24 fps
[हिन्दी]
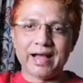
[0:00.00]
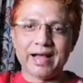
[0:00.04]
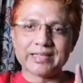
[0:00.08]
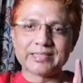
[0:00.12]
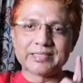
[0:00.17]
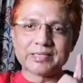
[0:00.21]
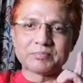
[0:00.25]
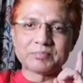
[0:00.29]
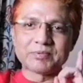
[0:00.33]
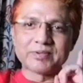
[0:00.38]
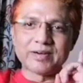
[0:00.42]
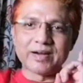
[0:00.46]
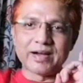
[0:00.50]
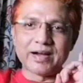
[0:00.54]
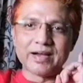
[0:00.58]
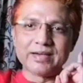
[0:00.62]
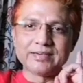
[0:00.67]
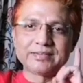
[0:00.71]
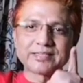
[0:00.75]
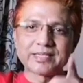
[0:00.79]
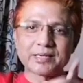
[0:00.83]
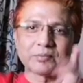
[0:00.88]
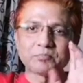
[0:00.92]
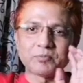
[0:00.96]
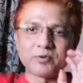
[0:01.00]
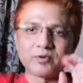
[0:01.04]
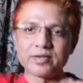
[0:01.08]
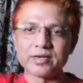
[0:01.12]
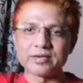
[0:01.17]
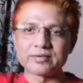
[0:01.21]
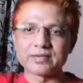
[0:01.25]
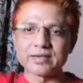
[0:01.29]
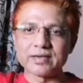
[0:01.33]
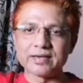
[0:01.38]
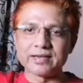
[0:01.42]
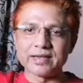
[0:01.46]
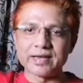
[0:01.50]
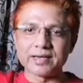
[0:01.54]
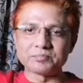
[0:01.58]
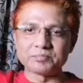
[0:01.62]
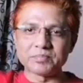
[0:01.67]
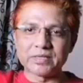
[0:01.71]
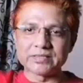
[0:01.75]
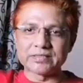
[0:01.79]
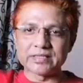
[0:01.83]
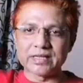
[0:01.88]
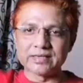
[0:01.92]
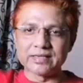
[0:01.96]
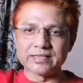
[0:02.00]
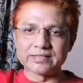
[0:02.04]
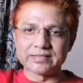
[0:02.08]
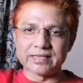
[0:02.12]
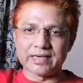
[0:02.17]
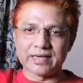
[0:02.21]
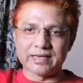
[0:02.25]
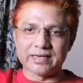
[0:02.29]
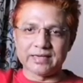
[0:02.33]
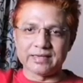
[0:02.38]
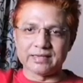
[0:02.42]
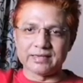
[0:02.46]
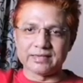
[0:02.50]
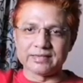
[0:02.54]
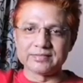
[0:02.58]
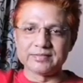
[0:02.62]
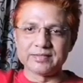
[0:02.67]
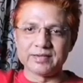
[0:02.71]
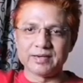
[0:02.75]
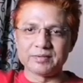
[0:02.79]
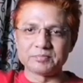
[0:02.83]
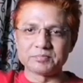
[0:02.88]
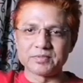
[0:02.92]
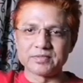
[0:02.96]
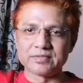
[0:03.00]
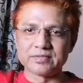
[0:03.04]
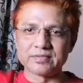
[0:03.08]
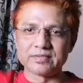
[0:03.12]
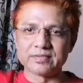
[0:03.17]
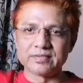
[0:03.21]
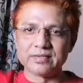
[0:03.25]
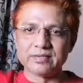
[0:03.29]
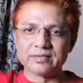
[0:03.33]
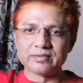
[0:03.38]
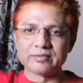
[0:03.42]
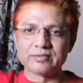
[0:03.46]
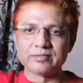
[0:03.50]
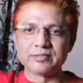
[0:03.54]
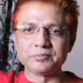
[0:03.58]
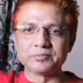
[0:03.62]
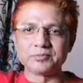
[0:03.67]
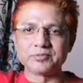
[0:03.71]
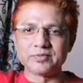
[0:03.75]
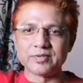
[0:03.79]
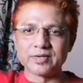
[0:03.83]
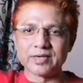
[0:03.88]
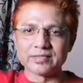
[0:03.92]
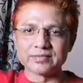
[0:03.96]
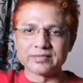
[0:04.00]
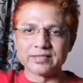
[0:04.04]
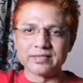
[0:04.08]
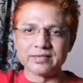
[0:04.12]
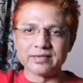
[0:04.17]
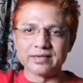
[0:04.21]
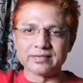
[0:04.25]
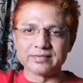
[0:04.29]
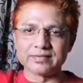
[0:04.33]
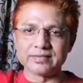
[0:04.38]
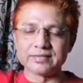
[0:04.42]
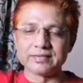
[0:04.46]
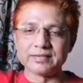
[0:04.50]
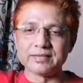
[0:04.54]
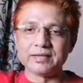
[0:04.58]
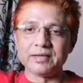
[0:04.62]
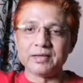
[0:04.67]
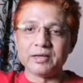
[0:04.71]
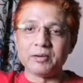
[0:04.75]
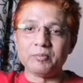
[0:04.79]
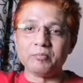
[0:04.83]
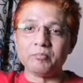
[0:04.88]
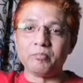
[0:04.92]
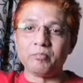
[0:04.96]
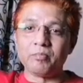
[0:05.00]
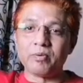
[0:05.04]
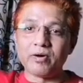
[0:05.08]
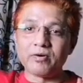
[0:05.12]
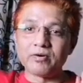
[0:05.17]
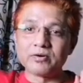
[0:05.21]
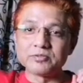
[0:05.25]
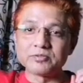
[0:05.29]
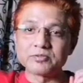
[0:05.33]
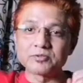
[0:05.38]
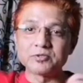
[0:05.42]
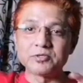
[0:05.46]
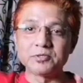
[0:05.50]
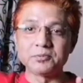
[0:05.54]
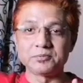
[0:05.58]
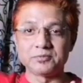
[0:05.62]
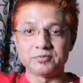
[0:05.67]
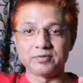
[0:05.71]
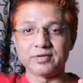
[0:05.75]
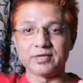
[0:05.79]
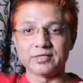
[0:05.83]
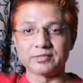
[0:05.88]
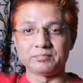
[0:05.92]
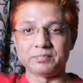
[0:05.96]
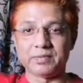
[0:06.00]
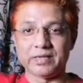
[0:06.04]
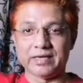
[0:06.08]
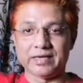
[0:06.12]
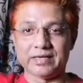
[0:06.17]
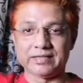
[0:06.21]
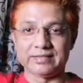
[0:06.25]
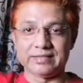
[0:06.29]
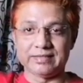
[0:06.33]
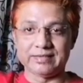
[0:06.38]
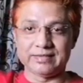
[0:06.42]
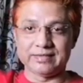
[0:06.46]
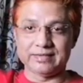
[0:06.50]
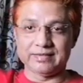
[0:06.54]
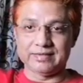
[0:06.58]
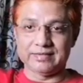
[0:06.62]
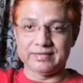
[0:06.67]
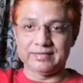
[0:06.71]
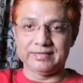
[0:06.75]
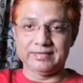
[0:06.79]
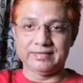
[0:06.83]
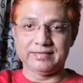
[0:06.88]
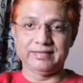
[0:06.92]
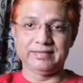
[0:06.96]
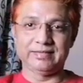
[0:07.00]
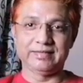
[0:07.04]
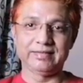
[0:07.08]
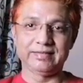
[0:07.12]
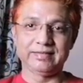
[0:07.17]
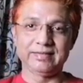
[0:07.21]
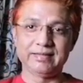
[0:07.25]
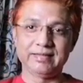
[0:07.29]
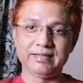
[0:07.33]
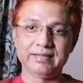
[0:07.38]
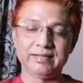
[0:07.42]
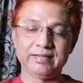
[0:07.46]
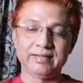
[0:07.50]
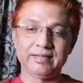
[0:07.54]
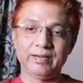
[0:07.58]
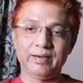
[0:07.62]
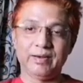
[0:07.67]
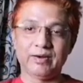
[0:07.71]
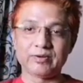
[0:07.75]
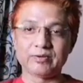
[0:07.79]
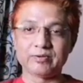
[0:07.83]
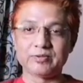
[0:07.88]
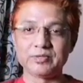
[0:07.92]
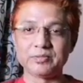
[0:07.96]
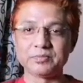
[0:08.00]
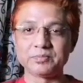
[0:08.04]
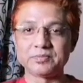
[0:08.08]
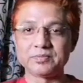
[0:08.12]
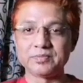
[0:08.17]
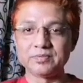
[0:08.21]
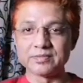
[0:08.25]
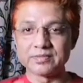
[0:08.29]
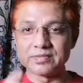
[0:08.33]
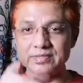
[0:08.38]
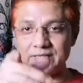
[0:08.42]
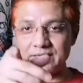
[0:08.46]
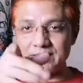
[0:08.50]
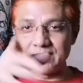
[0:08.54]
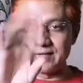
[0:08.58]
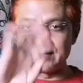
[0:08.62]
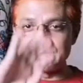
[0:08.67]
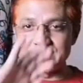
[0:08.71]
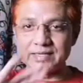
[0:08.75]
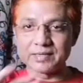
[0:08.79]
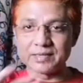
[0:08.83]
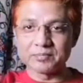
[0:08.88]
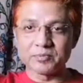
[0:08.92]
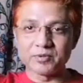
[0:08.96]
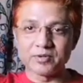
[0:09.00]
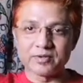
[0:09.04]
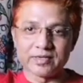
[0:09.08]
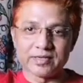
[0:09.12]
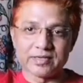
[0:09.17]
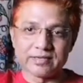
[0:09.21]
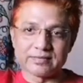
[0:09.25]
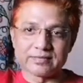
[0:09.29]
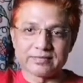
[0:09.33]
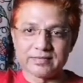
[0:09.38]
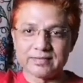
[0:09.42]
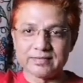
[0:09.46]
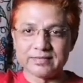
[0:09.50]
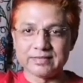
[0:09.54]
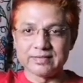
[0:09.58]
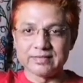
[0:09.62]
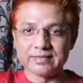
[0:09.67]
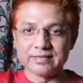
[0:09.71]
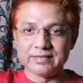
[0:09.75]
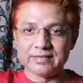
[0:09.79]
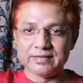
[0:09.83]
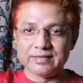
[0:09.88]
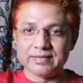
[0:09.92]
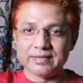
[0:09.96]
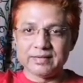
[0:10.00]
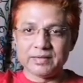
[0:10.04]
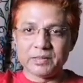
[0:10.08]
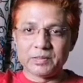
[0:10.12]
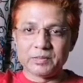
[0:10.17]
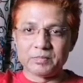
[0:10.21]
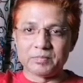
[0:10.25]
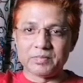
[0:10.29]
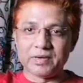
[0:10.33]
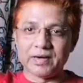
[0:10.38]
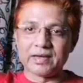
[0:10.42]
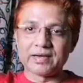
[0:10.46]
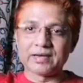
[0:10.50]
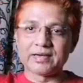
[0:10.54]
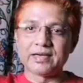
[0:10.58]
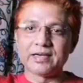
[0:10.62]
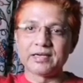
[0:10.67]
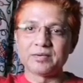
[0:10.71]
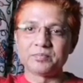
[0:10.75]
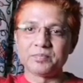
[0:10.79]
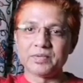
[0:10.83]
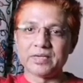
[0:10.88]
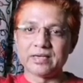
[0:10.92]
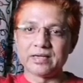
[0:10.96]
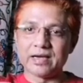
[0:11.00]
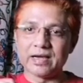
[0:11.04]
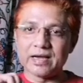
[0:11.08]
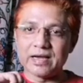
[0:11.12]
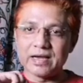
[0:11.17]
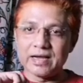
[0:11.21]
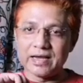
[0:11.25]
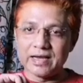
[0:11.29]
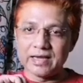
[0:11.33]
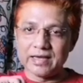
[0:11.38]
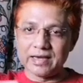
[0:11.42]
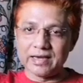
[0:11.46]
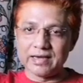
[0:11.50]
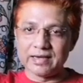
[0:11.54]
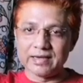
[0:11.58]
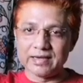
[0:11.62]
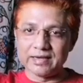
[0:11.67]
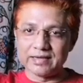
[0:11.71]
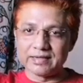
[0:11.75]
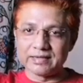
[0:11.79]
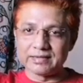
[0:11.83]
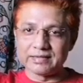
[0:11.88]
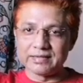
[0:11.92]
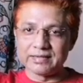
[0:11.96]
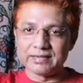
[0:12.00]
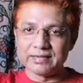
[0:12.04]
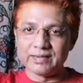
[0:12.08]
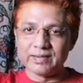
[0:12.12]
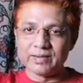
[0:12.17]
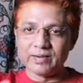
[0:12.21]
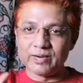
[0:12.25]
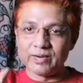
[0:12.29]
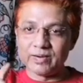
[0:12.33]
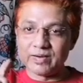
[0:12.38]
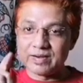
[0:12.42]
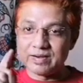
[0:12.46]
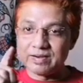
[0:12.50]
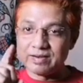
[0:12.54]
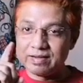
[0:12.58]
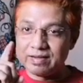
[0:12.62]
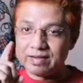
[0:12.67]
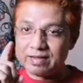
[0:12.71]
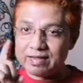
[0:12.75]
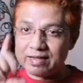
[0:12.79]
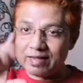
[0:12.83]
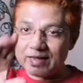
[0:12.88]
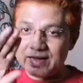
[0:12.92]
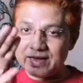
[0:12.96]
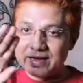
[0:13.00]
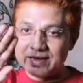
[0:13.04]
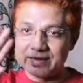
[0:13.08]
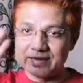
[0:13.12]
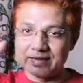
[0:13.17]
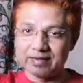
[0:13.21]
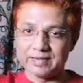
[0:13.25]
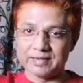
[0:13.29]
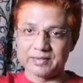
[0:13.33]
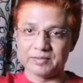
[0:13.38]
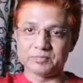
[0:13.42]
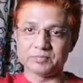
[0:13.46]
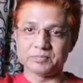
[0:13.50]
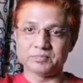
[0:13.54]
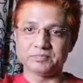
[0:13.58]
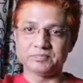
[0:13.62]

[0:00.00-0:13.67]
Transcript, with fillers: आज आपको ऐसा प्रोडक्ट का नाम बताने जा रहे हैं जो आपको खूबसूरत ही नहीं बहुत खूबसूरत बना देगा और खूबसूरती का ऐसा प्रोडक्ट मार्केट में ना आया है और न आएगा